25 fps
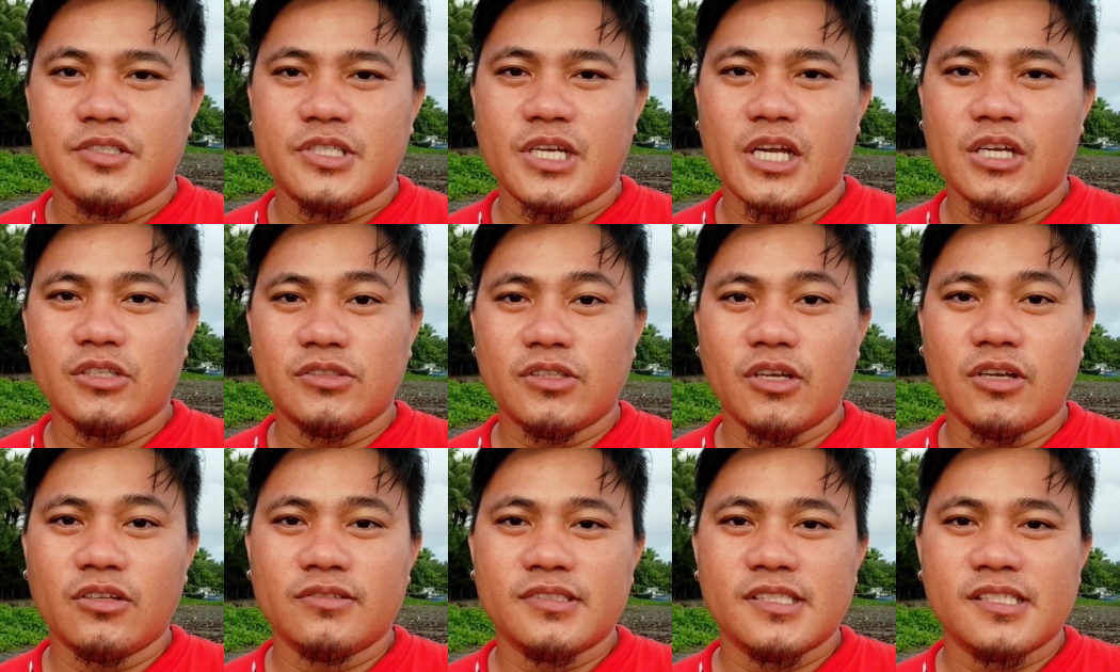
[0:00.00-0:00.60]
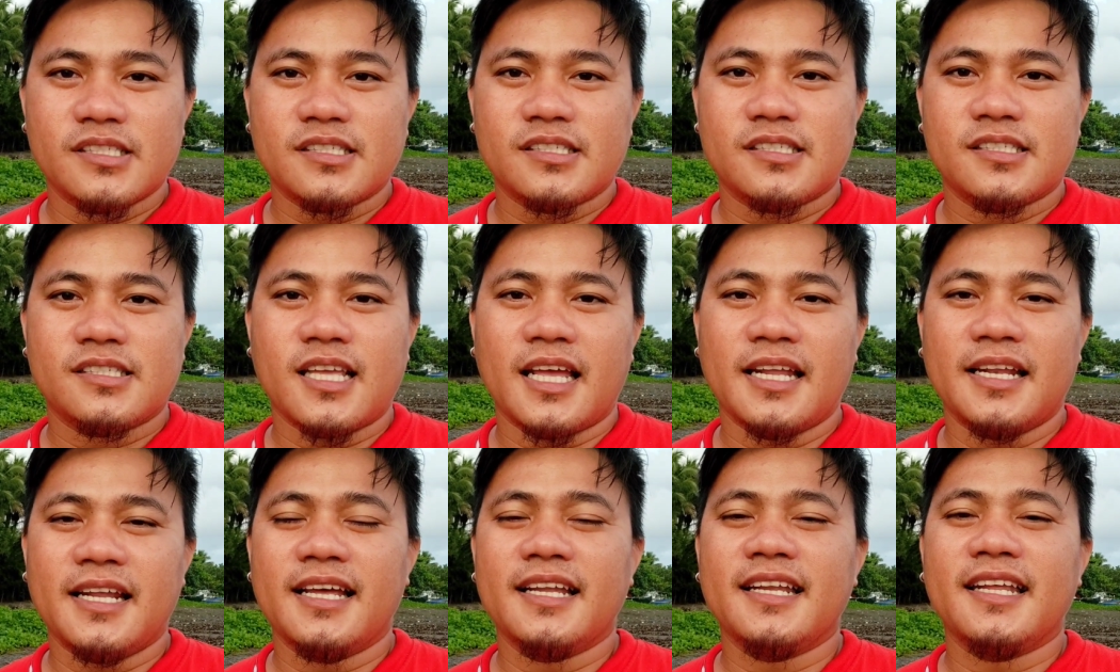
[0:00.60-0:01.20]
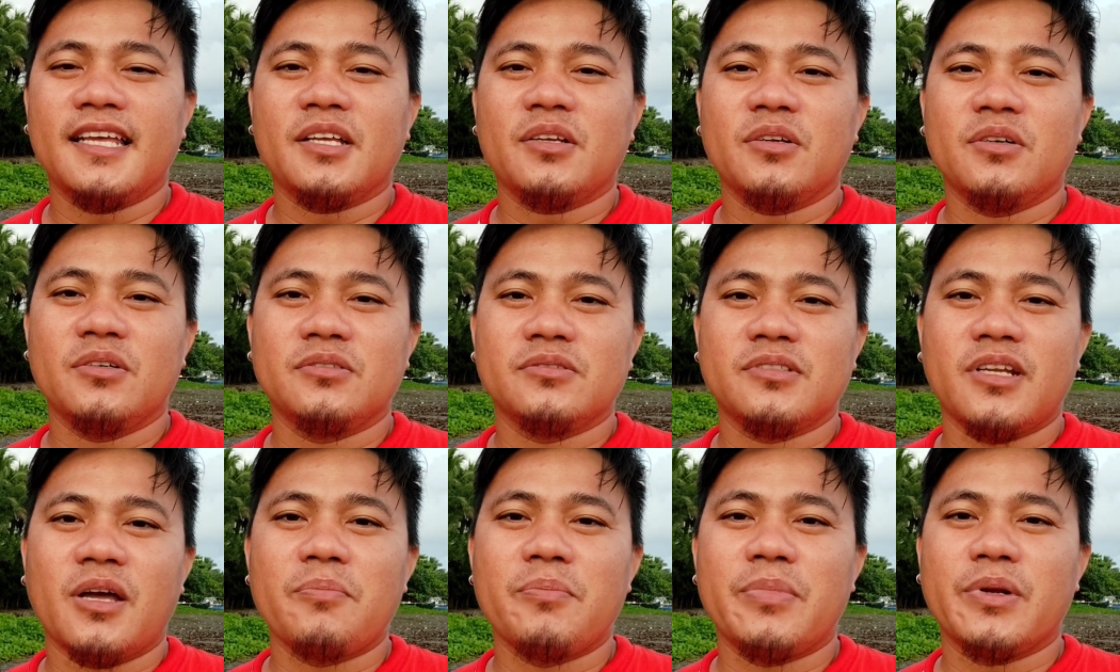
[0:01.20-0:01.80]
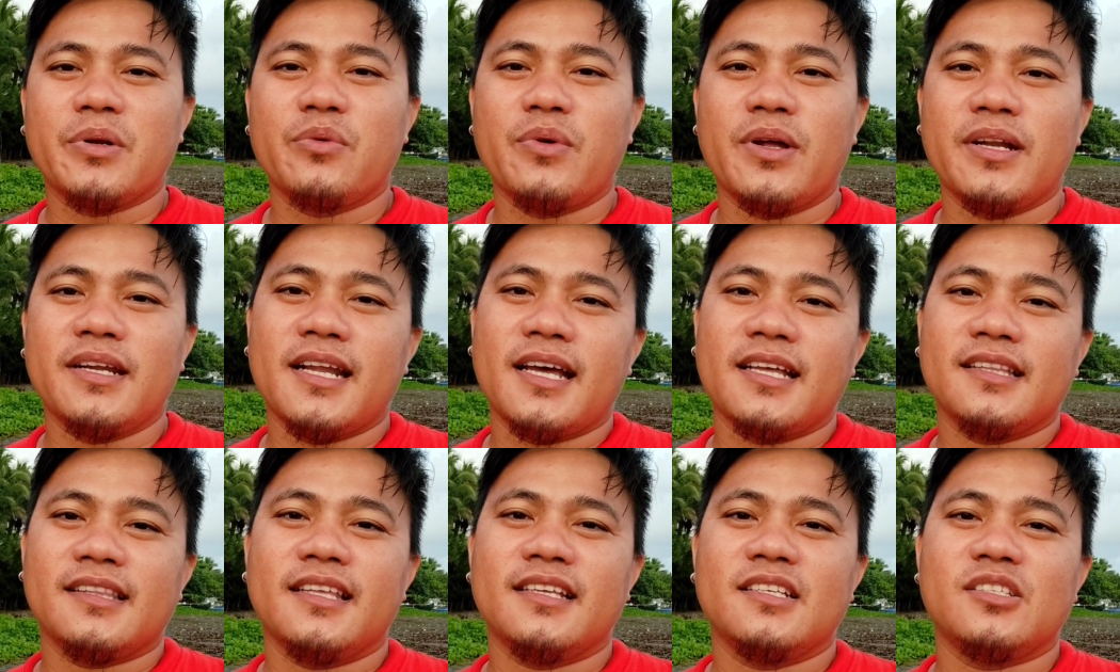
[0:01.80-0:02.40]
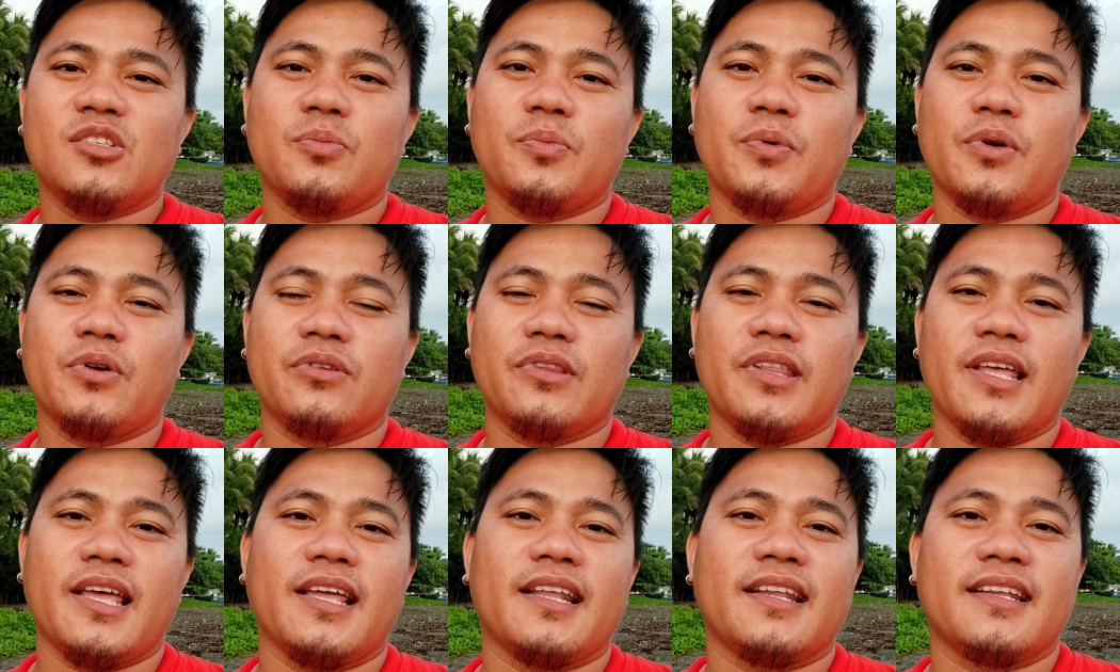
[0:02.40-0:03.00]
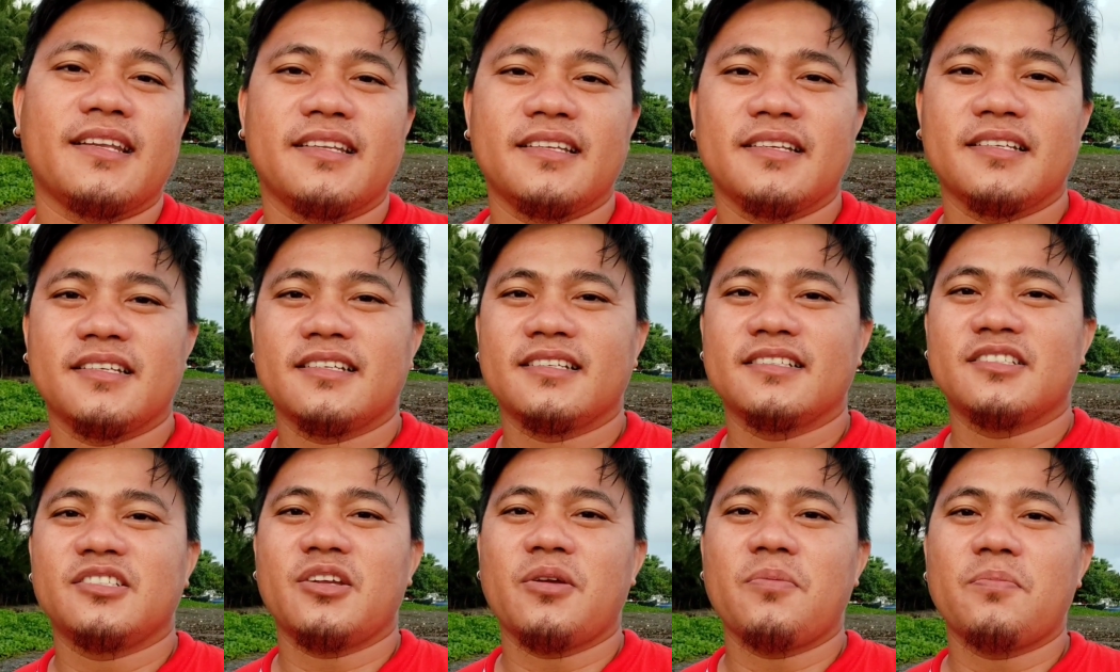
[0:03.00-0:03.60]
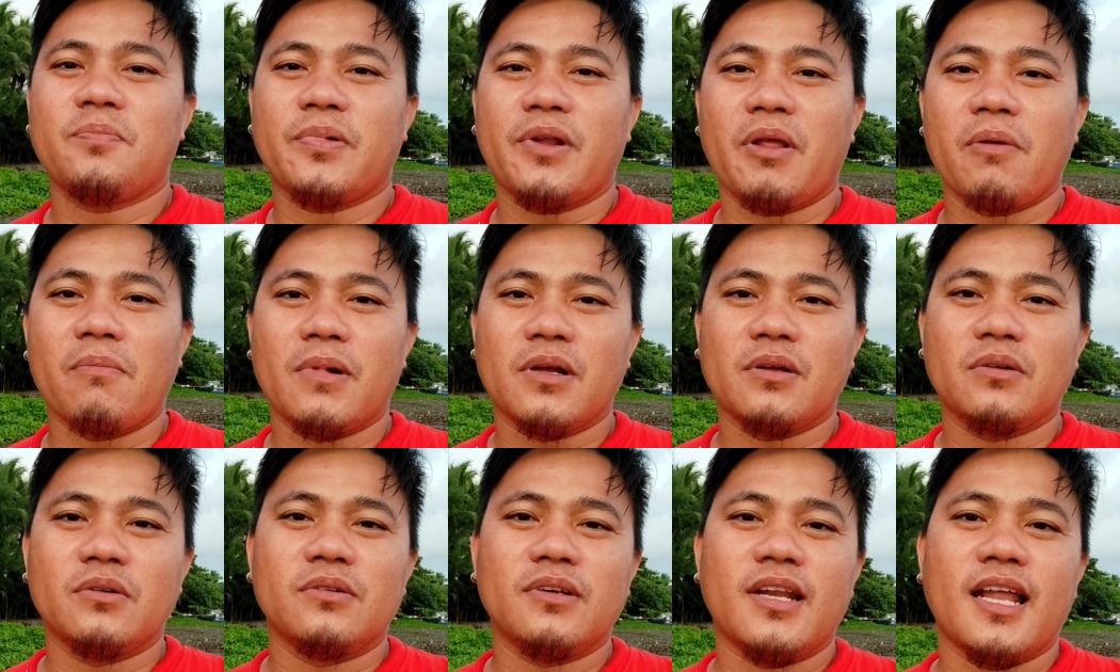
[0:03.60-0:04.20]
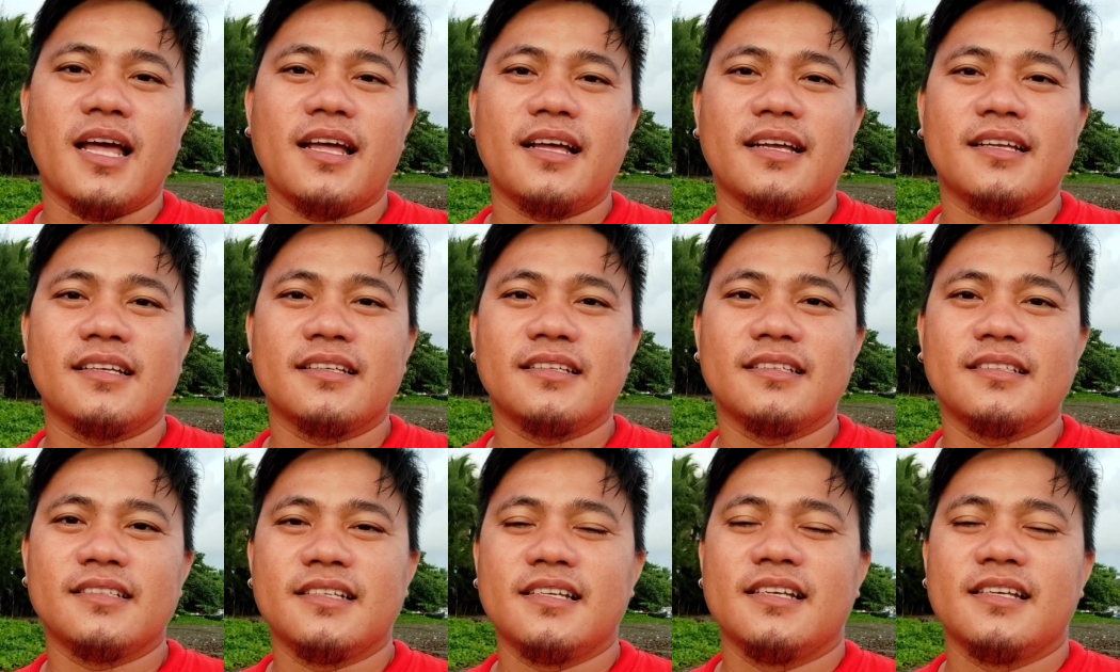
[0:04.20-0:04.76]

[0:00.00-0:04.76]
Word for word: shoutout sa nanay kong number one nating supporter, siyempre magulang.